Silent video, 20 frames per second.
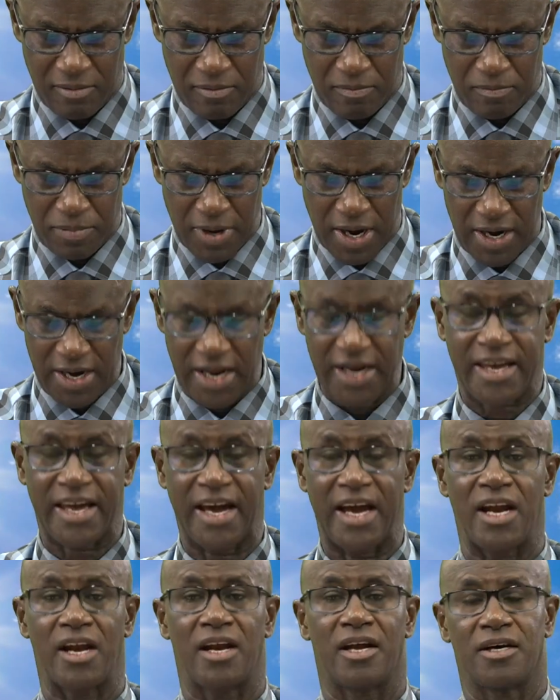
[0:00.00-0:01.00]
par
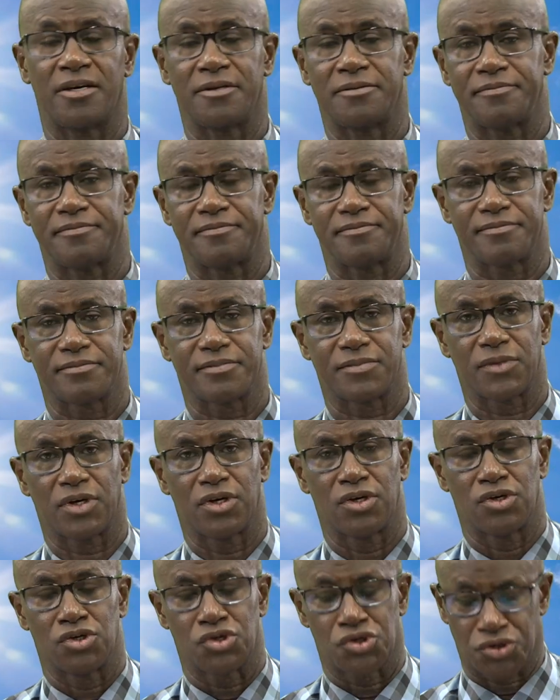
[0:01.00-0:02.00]
laquelle
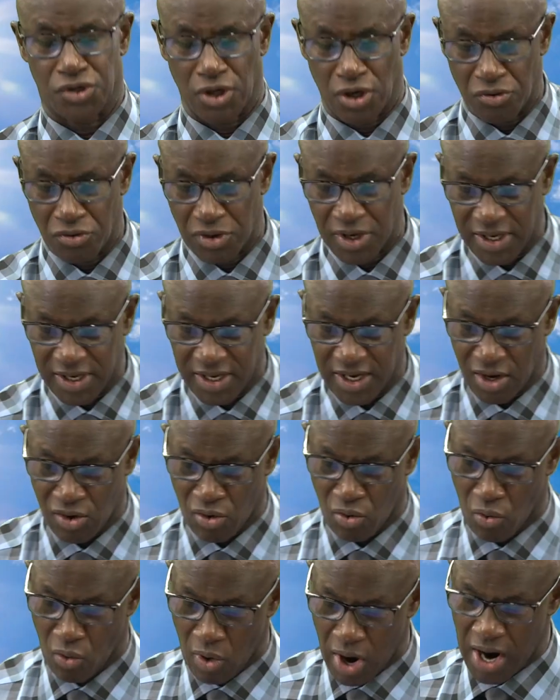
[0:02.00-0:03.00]
celui qui
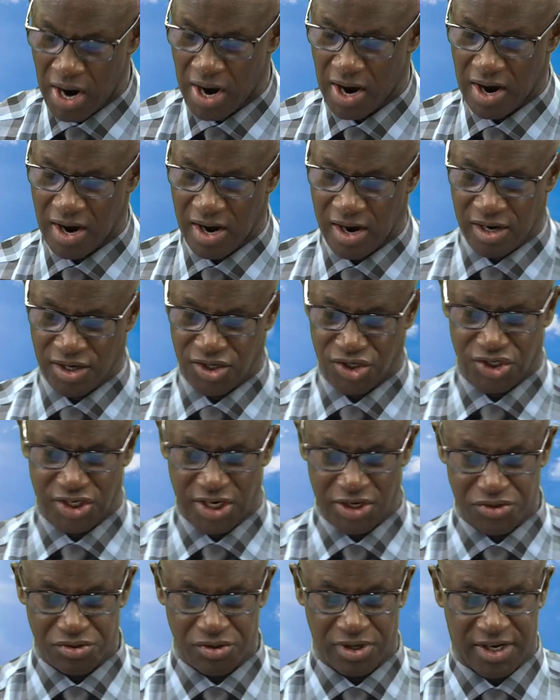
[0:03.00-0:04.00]
croit en
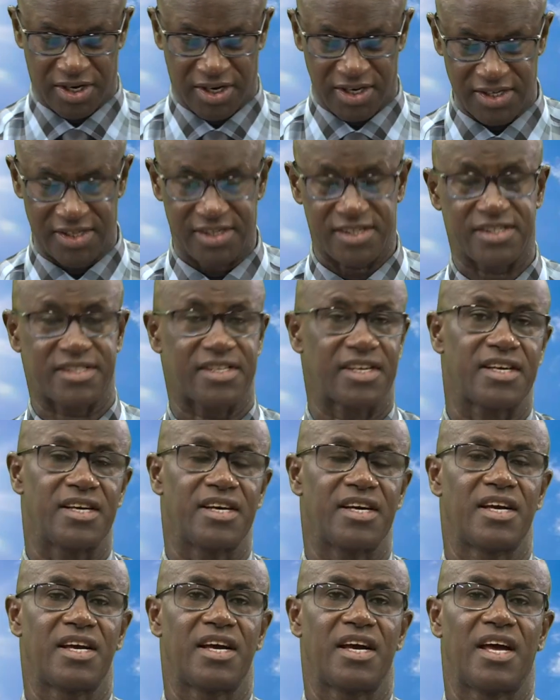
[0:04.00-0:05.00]
Jésus-Christ
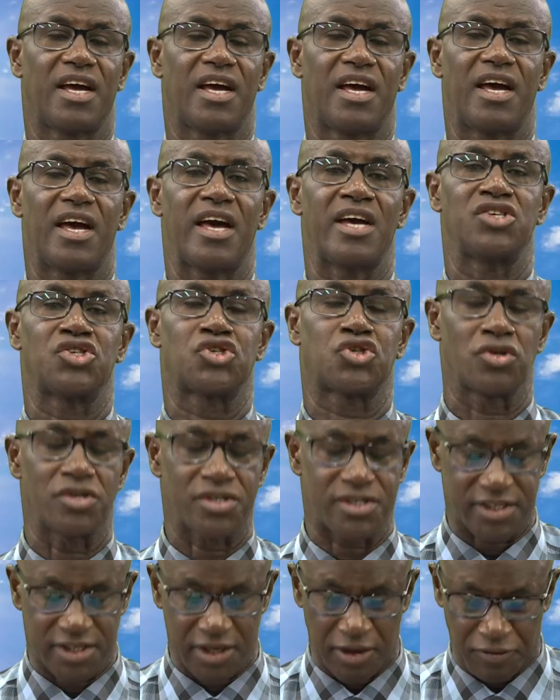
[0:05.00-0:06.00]
est
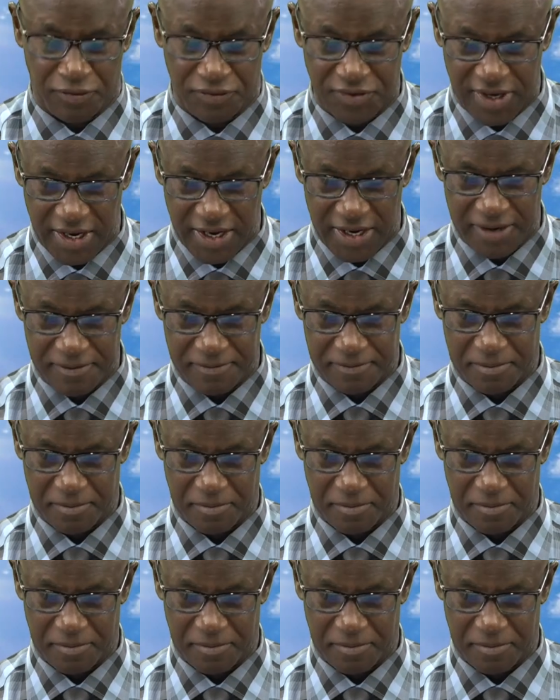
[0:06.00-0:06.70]
justifié